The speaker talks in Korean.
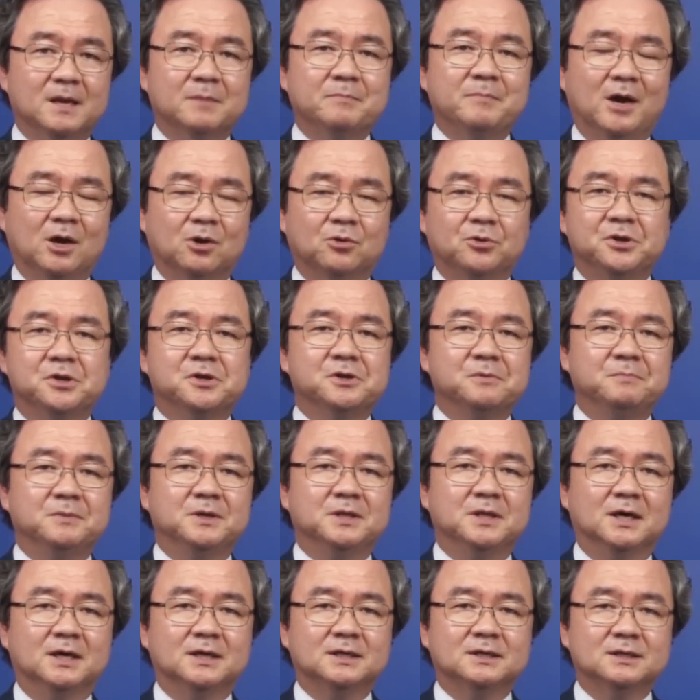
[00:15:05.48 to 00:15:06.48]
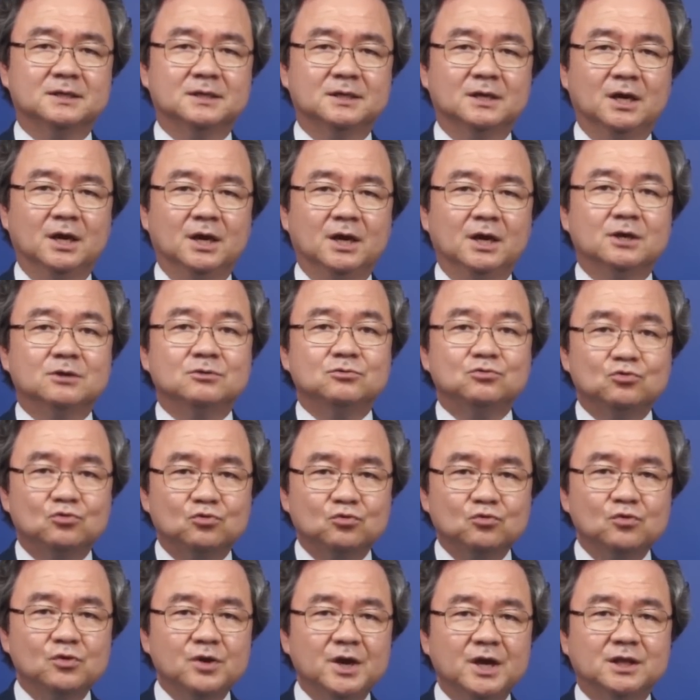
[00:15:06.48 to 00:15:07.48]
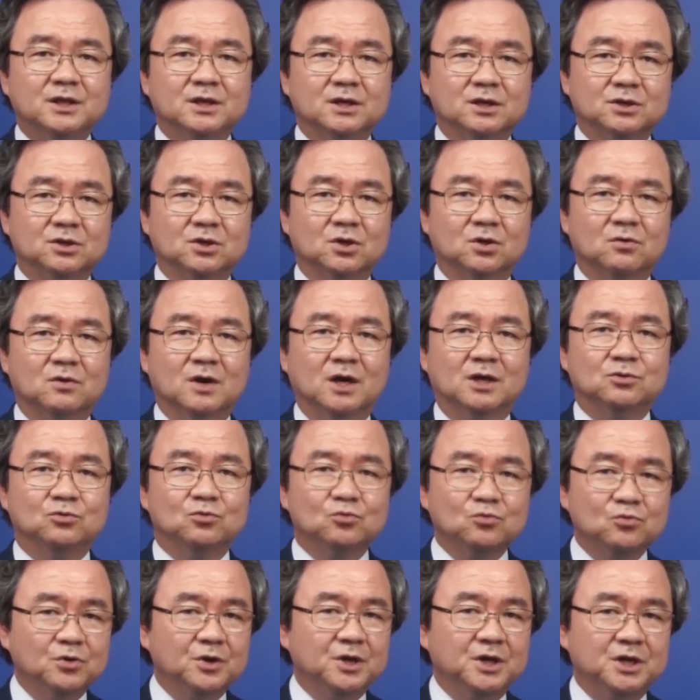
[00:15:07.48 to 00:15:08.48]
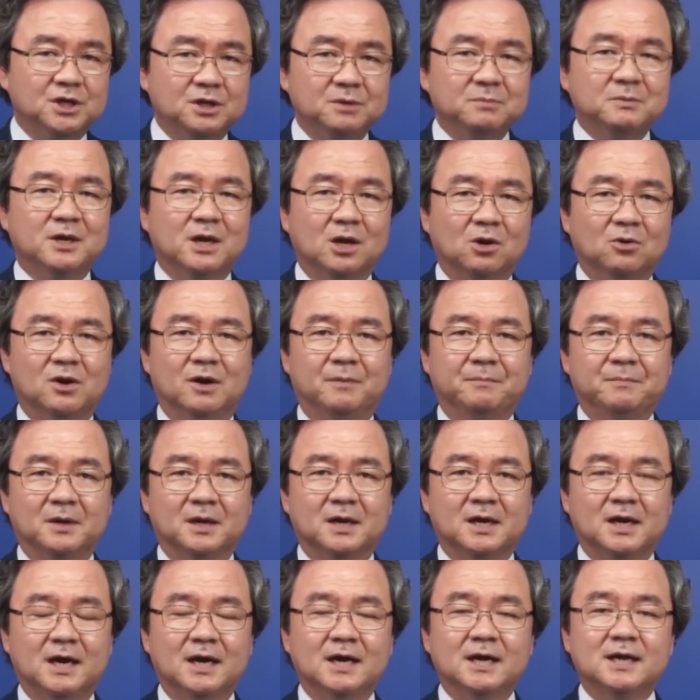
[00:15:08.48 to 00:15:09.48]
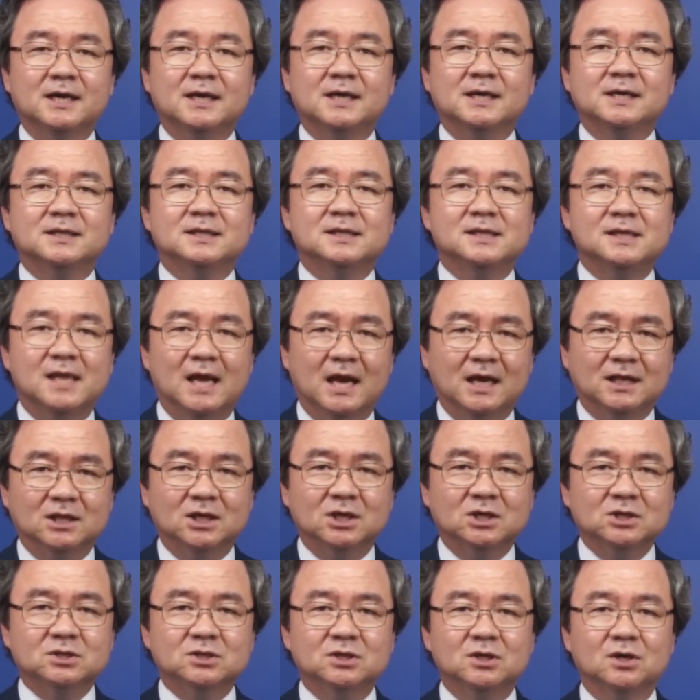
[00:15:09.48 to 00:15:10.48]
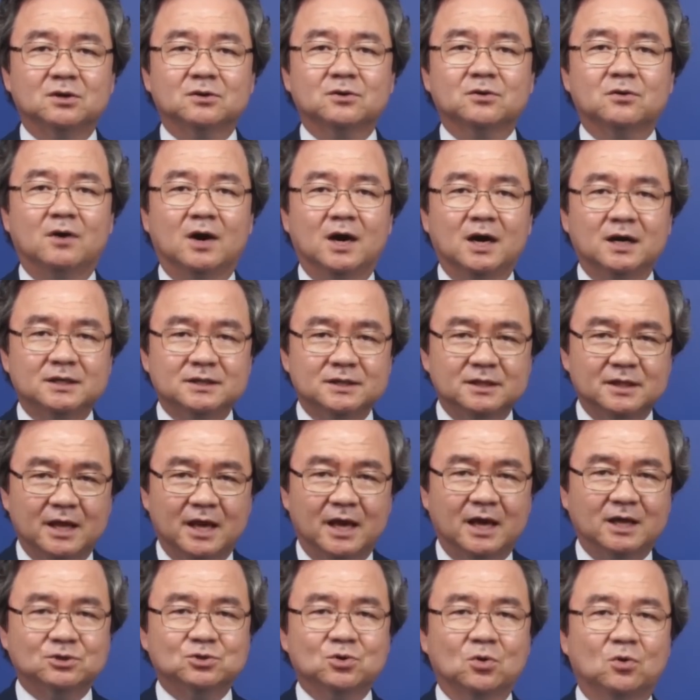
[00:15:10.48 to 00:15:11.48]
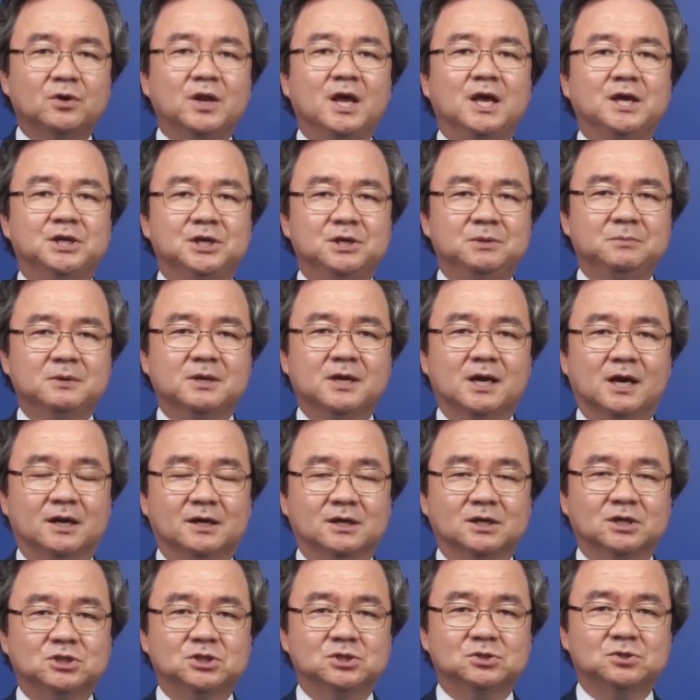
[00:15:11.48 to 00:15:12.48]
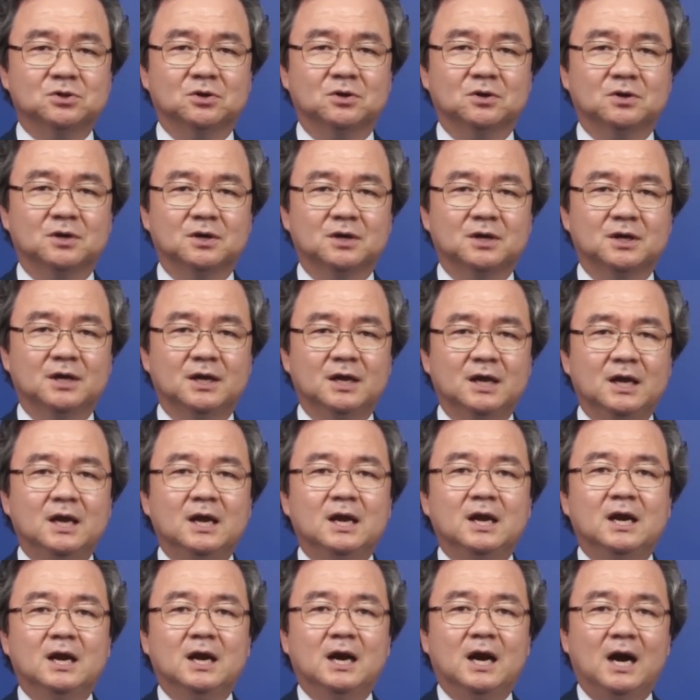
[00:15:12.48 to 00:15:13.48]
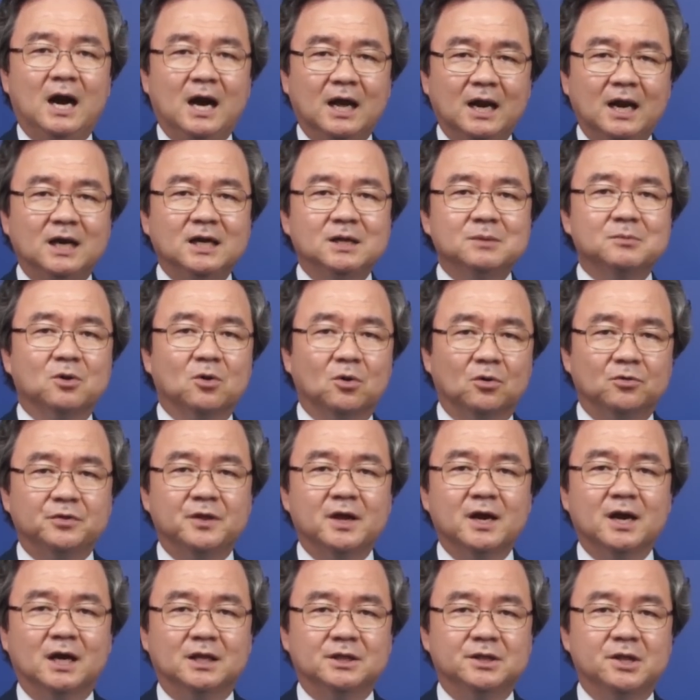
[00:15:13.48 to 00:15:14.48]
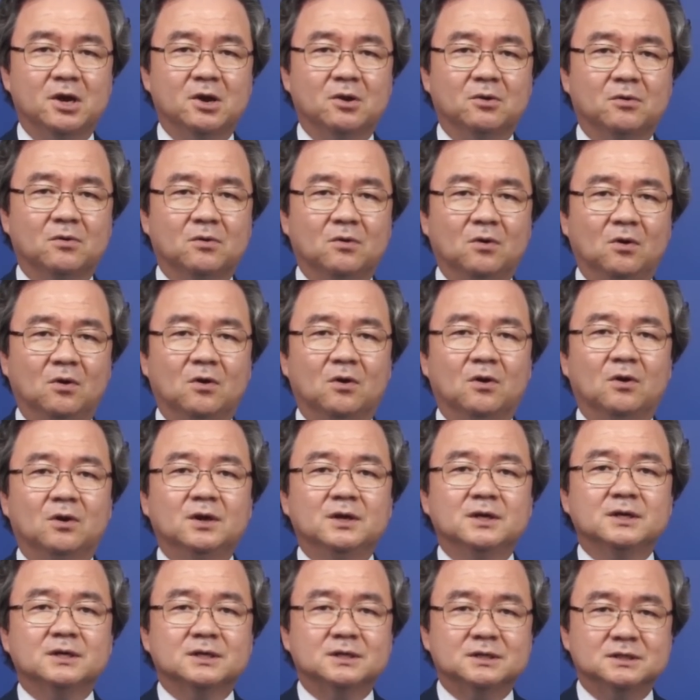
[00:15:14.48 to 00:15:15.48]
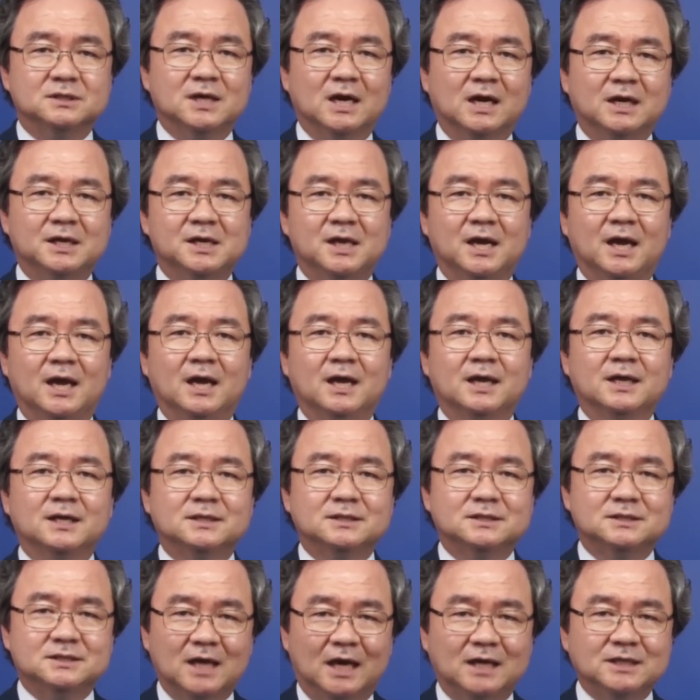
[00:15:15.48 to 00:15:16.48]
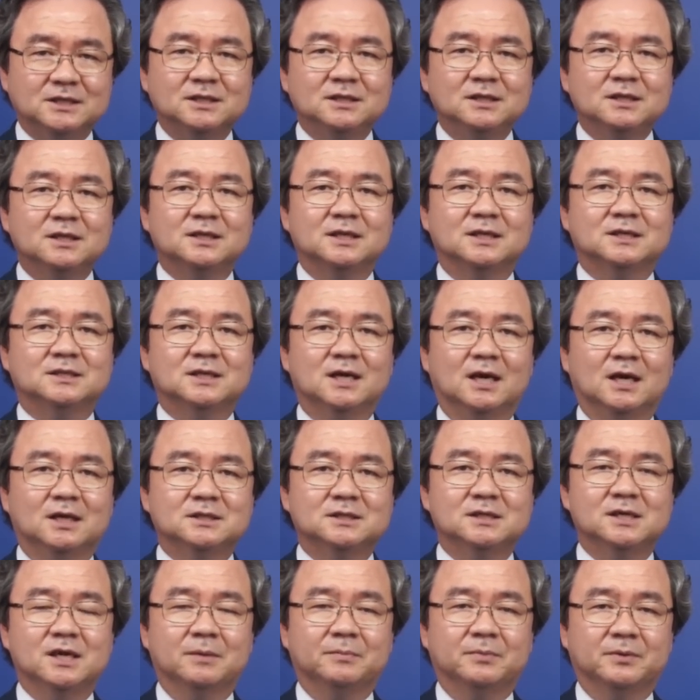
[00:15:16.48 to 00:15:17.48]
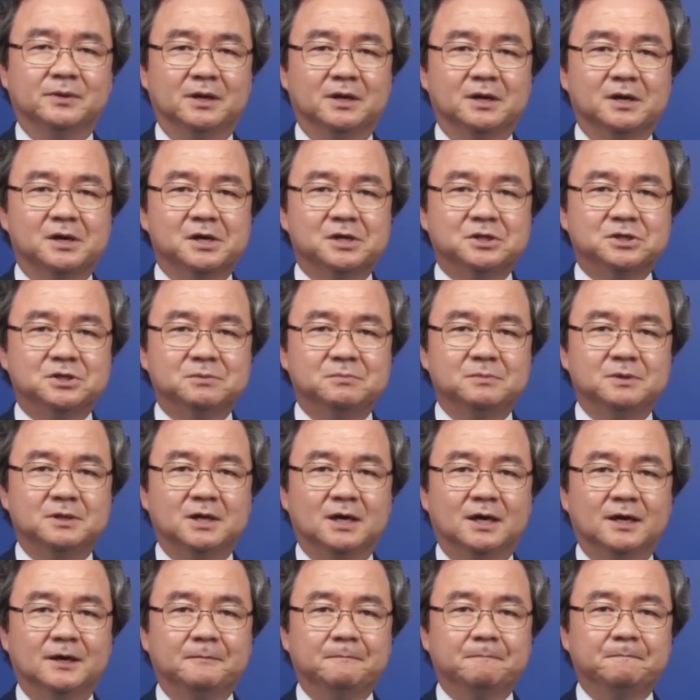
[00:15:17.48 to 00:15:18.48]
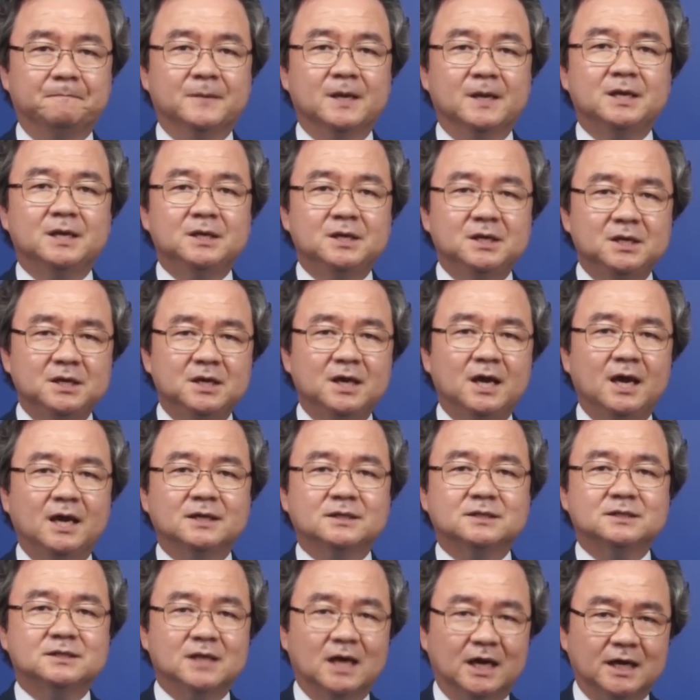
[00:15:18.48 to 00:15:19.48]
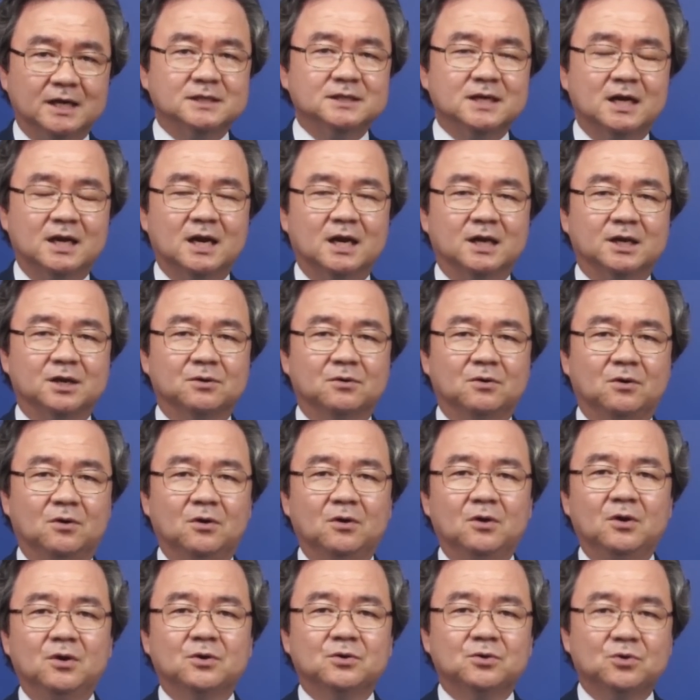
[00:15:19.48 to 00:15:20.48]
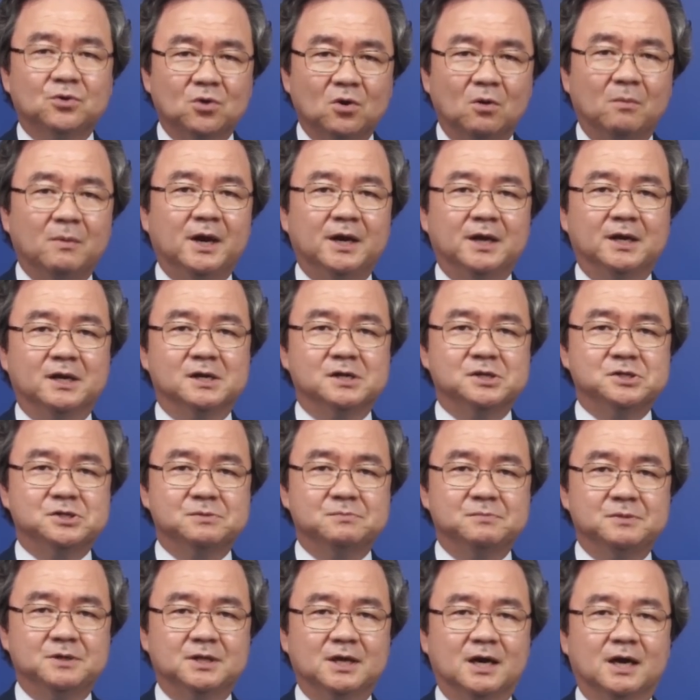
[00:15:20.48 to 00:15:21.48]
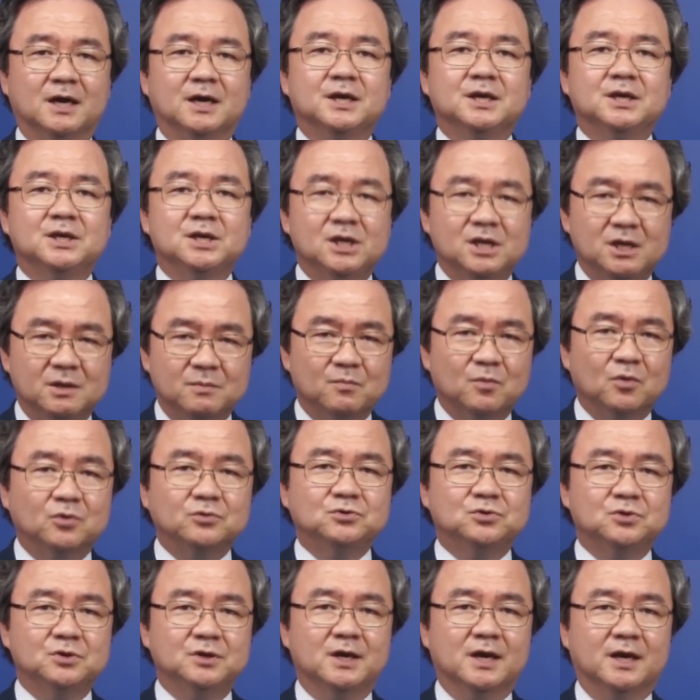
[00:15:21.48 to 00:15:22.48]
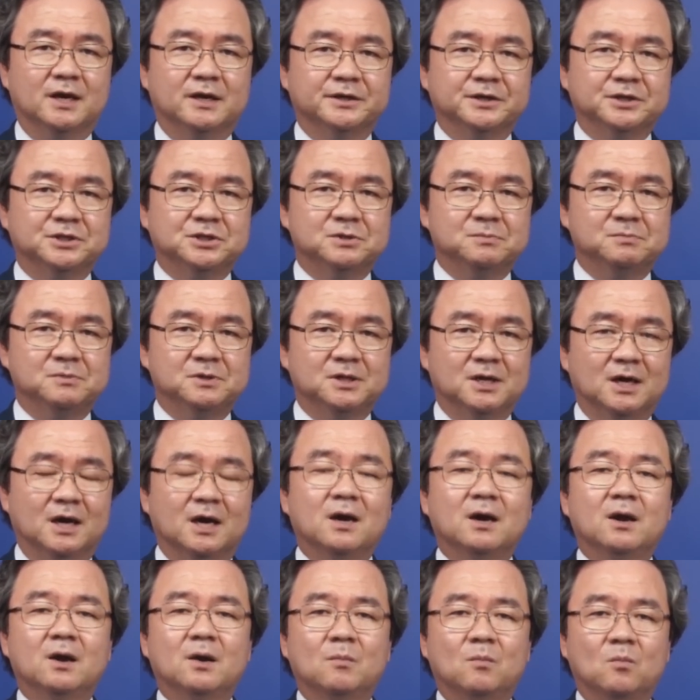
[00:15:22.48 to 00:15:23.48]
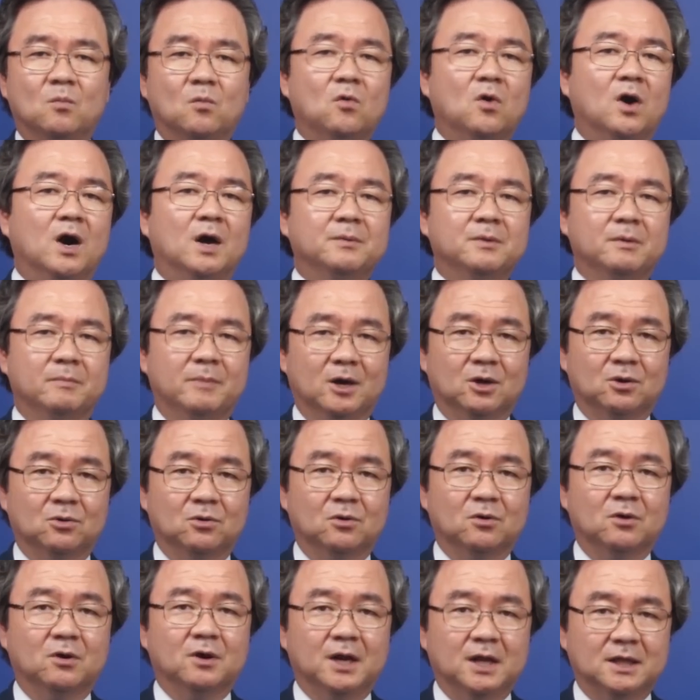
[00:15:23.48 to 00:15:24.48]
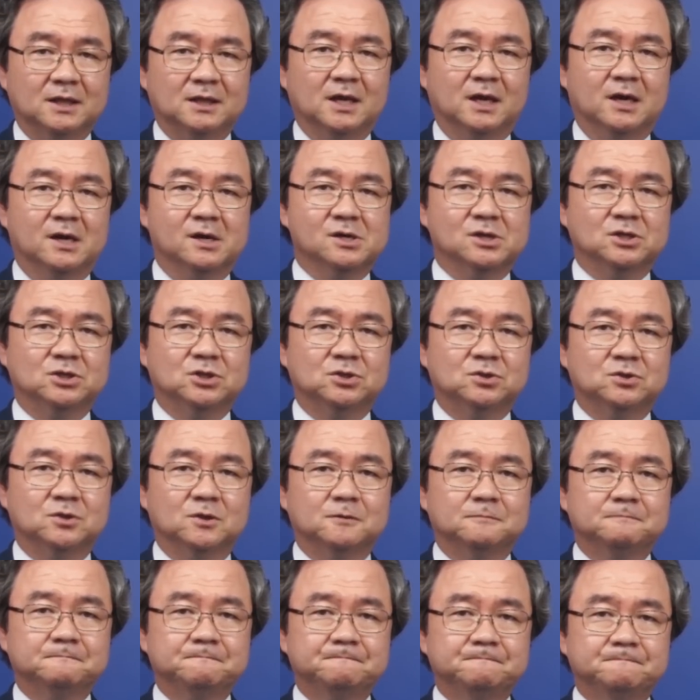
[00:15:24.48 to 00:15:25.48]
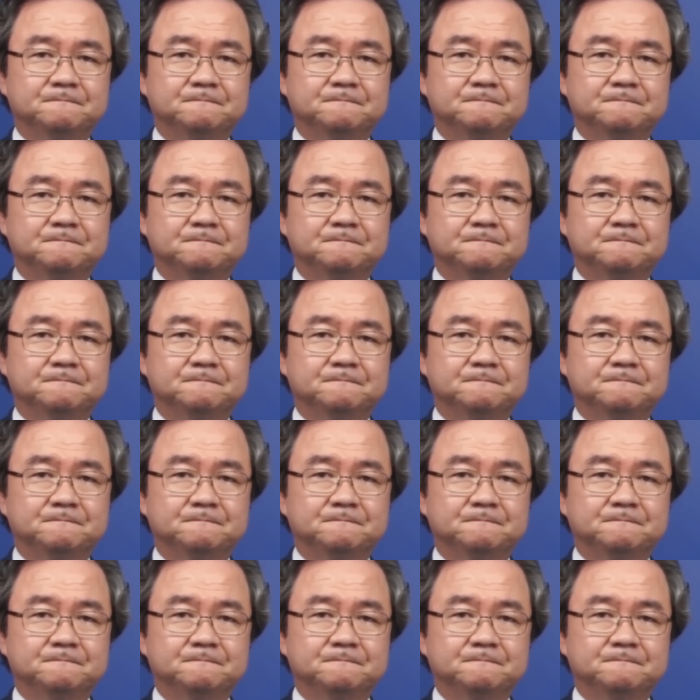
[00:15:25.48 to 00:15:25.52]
바로 이겁니다. 누구의 능력과 누구의 힘이라고 합니까? 내 능력과 내 손의 힘이라는 것이죠. 하나님은 온데간데였고 그 자리에 자신들이 차지해 버리는 것입니다. 이게 자기 자랑이고 교만인 것입니다. 인본주의라는 것입니다. 모압이 바로 그랬다는 것이죠.